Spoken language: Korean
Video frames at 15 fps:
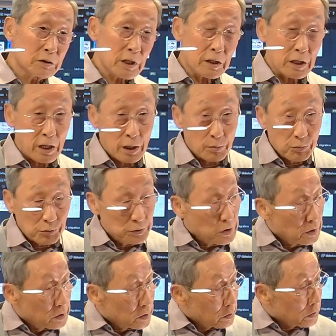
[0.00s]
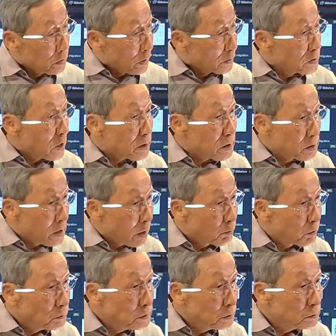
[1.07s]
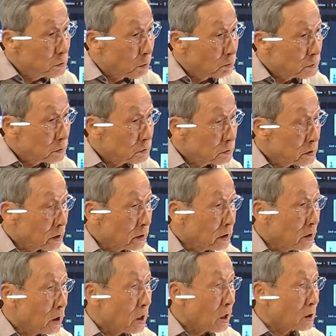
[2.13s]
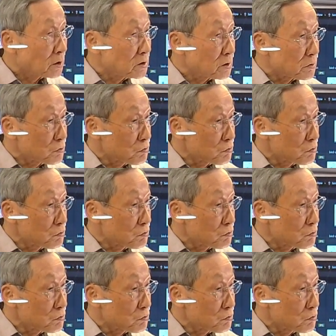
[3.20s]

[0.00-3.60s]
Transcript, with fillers: 내가 해, 옛날엔 해본 일도 없는데, 악령